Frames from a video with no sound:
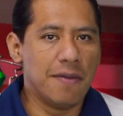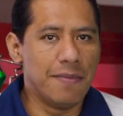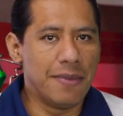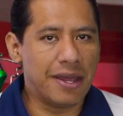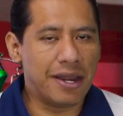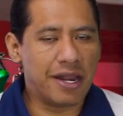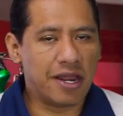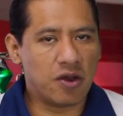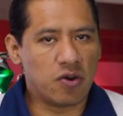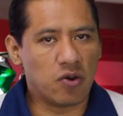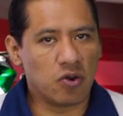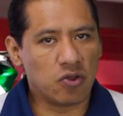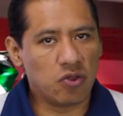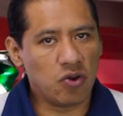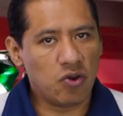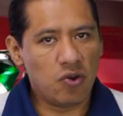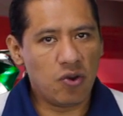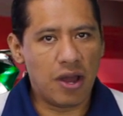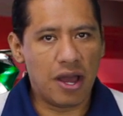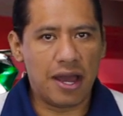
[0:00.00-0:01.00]
Me
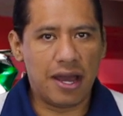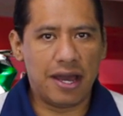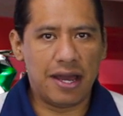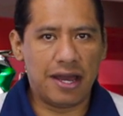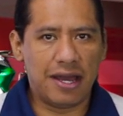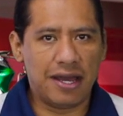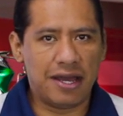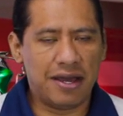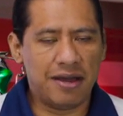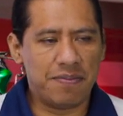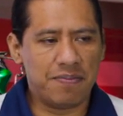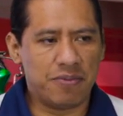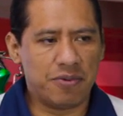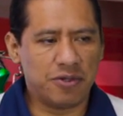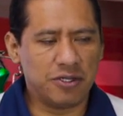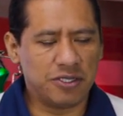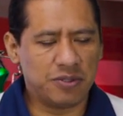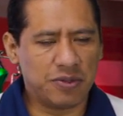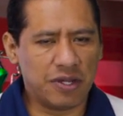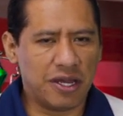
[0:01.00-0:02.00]
recordó a
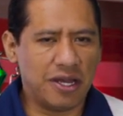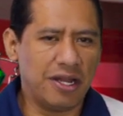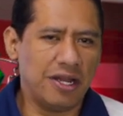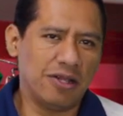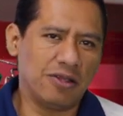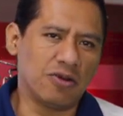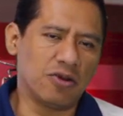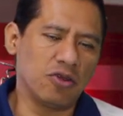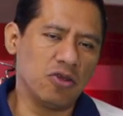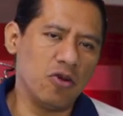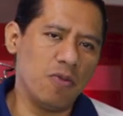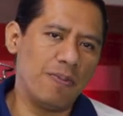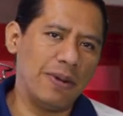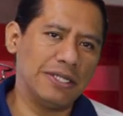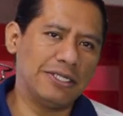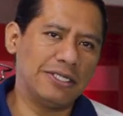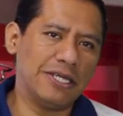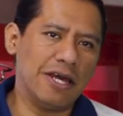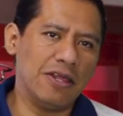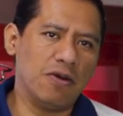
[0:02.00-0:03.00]
pues al torneo
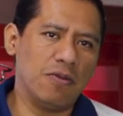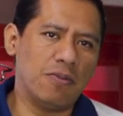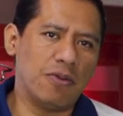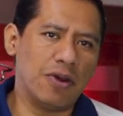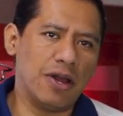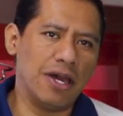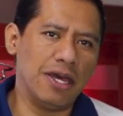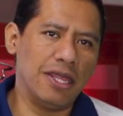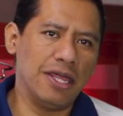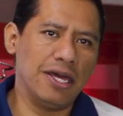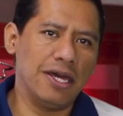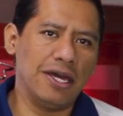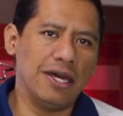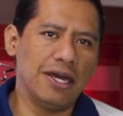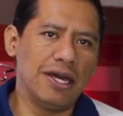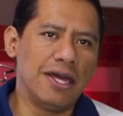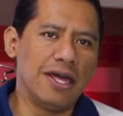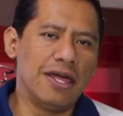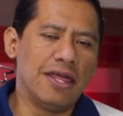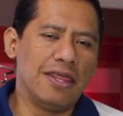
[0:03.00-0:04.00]
pasado por ahí de,
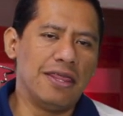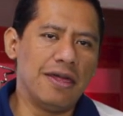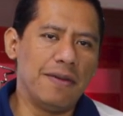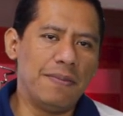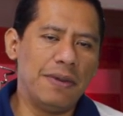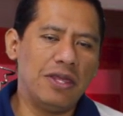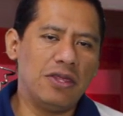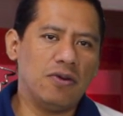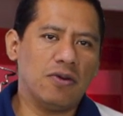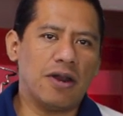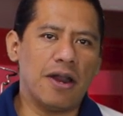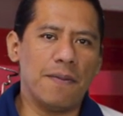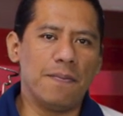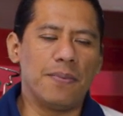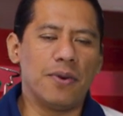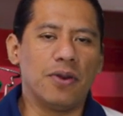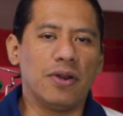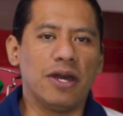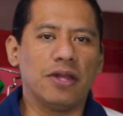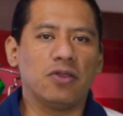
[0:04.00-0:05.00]
de medio
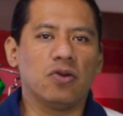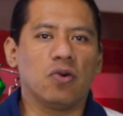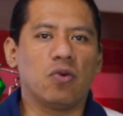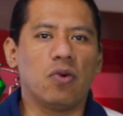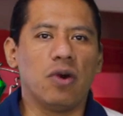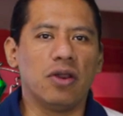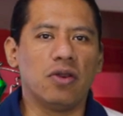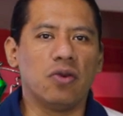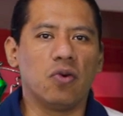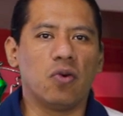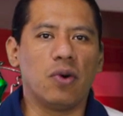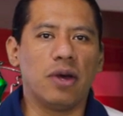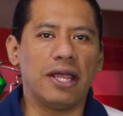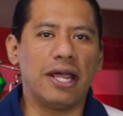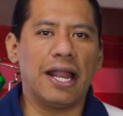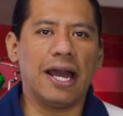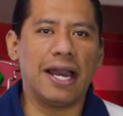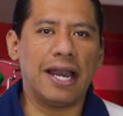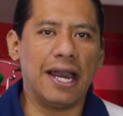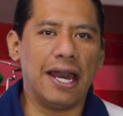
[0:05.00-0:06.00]
campeonato cuando
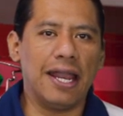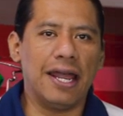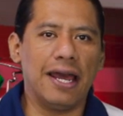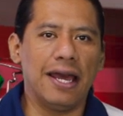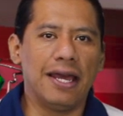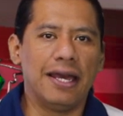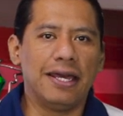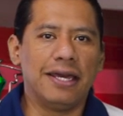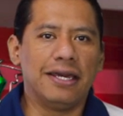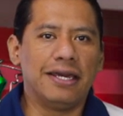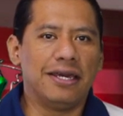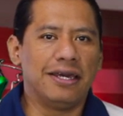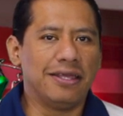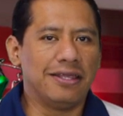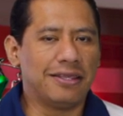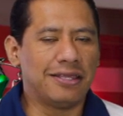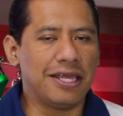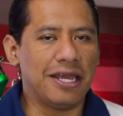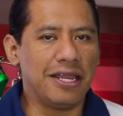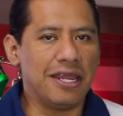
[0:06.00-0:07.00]
Guadalajara
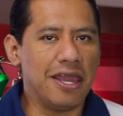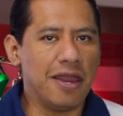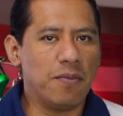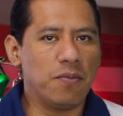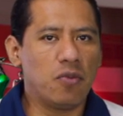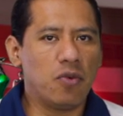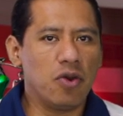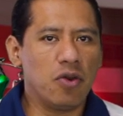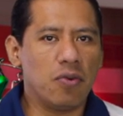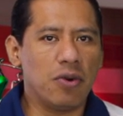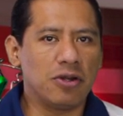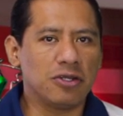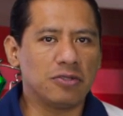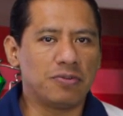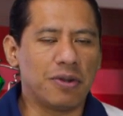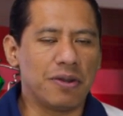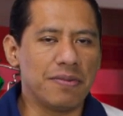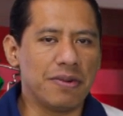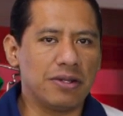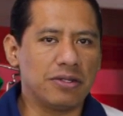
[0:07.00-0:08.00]
tenía muy buenos
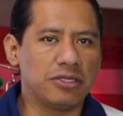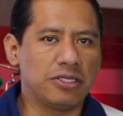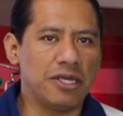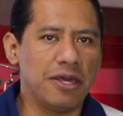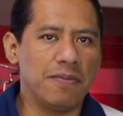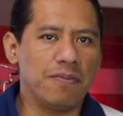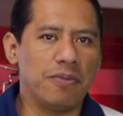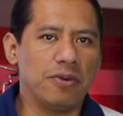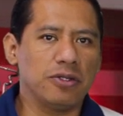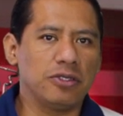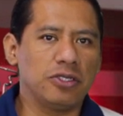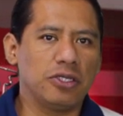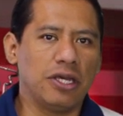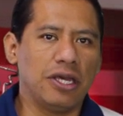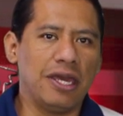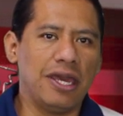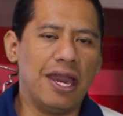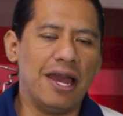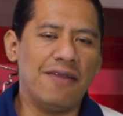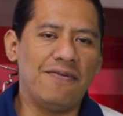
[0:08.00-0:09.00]
primeros tiempos
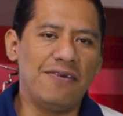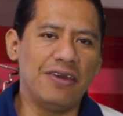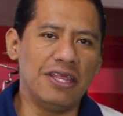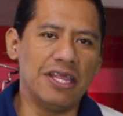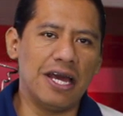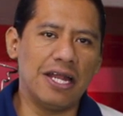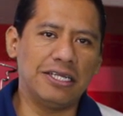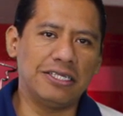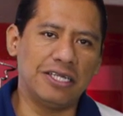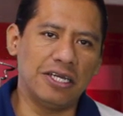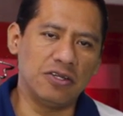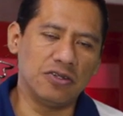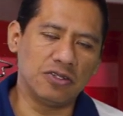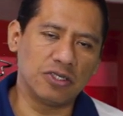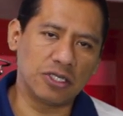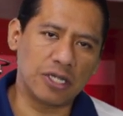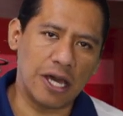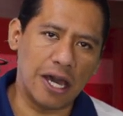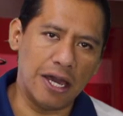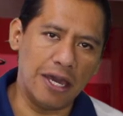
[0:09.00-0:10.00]
y al final se
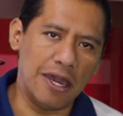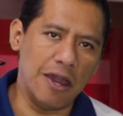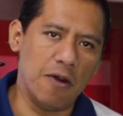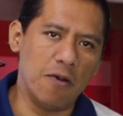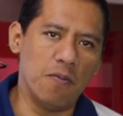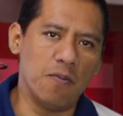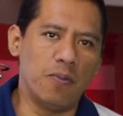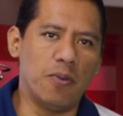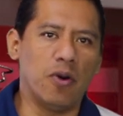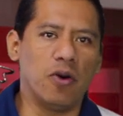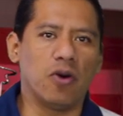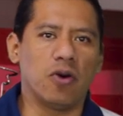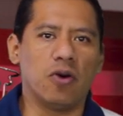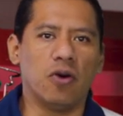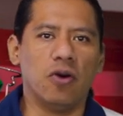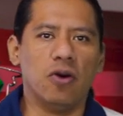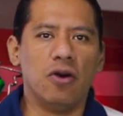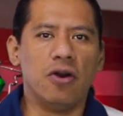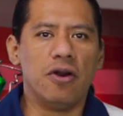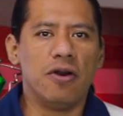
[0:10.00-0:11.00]
nos caía un
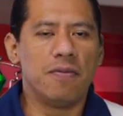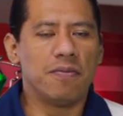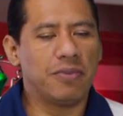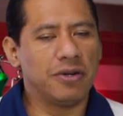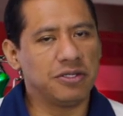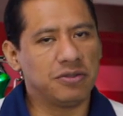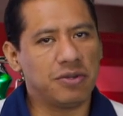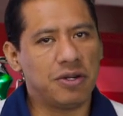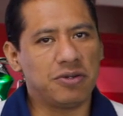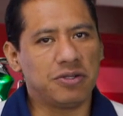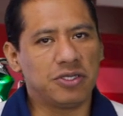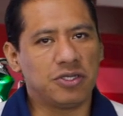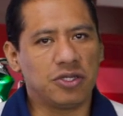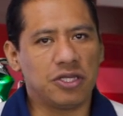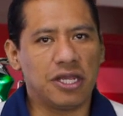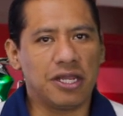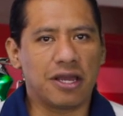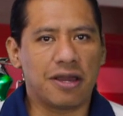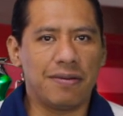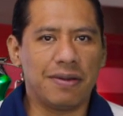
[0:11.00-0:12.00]
poco pues bueno, esto
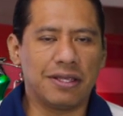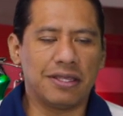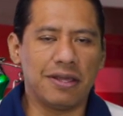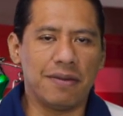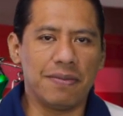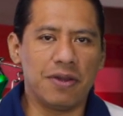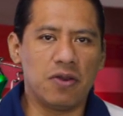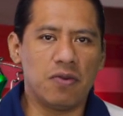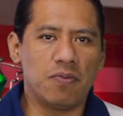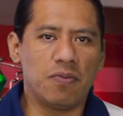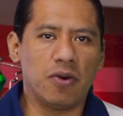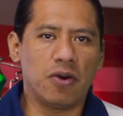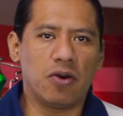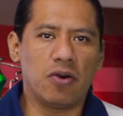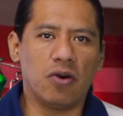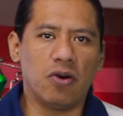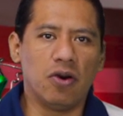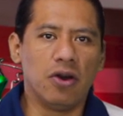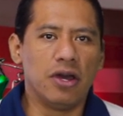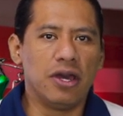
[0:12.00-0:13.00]
tiene que ver también un
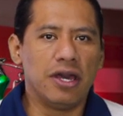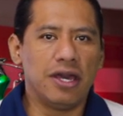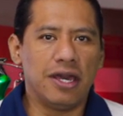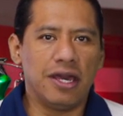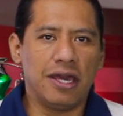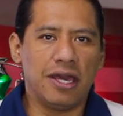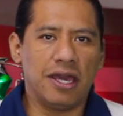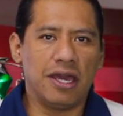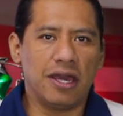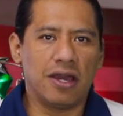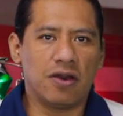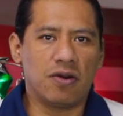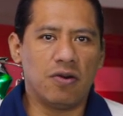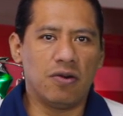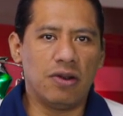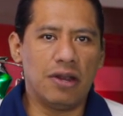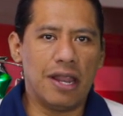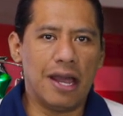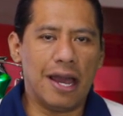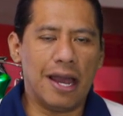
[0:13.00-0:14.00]
poco eh,
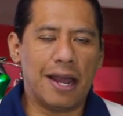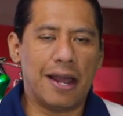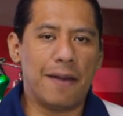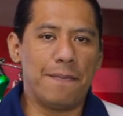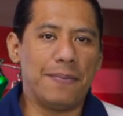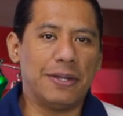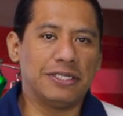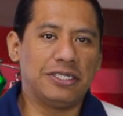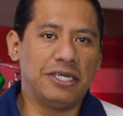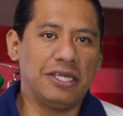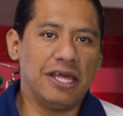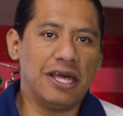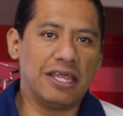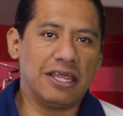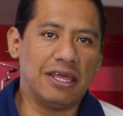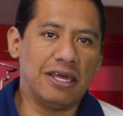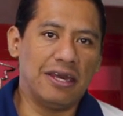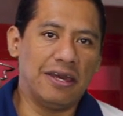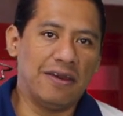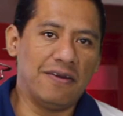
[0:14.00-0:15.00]
con la capacidad
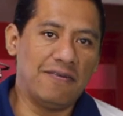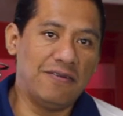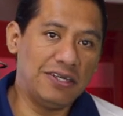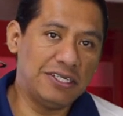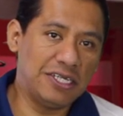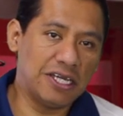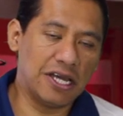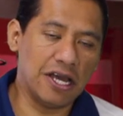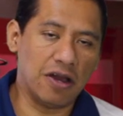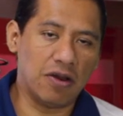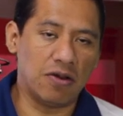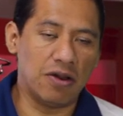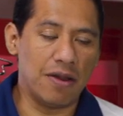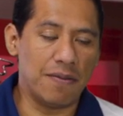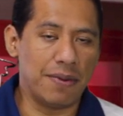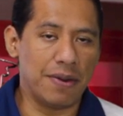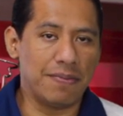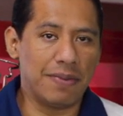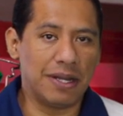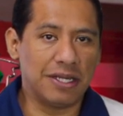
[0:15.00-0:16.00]
de física, con la
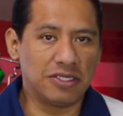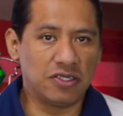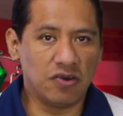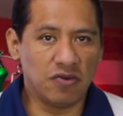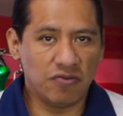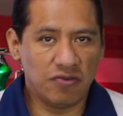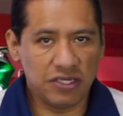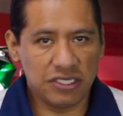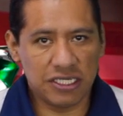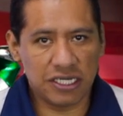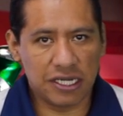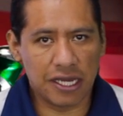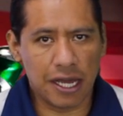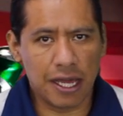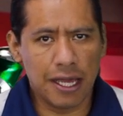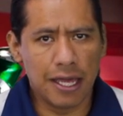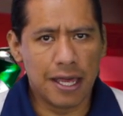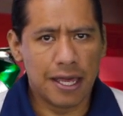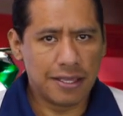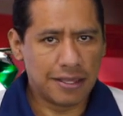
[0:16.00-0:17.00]
preparación
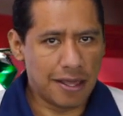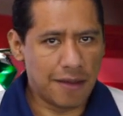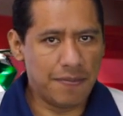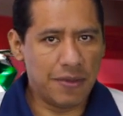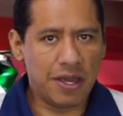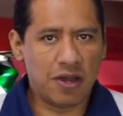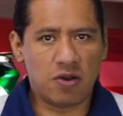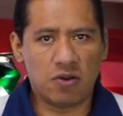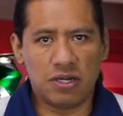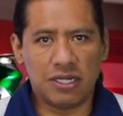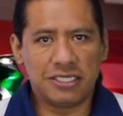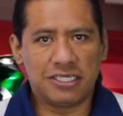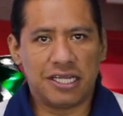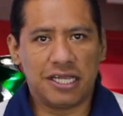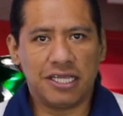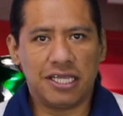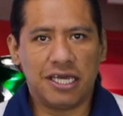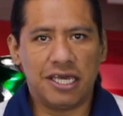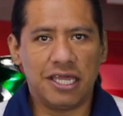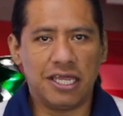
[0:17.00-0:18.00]
física, también con la
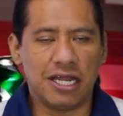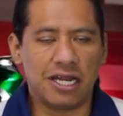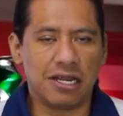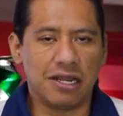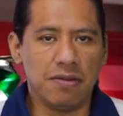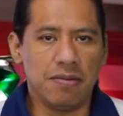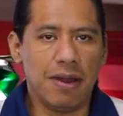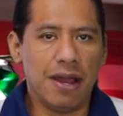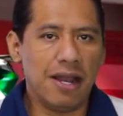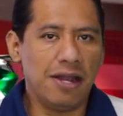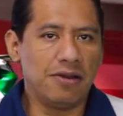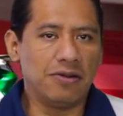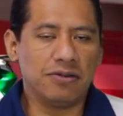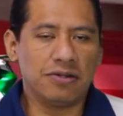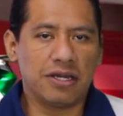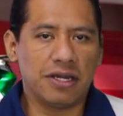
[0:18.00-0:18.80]
estrategia del rival, ¿no?